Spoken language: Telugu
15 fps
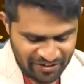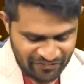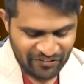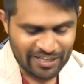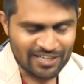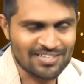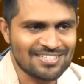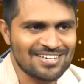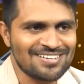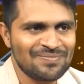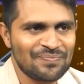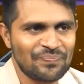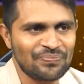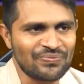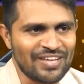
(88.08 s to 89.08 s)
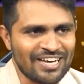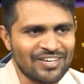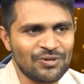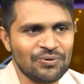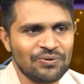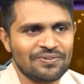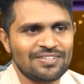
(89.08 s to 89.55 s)
డెఫినెట్గా సార్
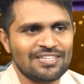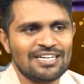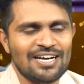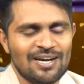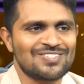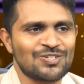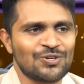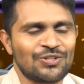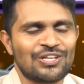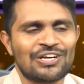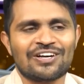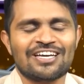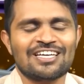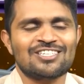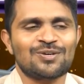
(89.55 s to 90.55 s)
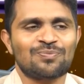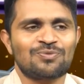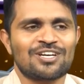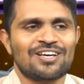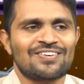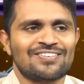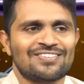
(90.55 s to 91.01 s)
థ్యాంక్ యూ సో ఇందులో ఏం
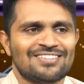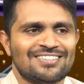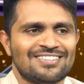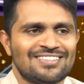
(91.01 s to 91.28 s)
చెప్తున్నారు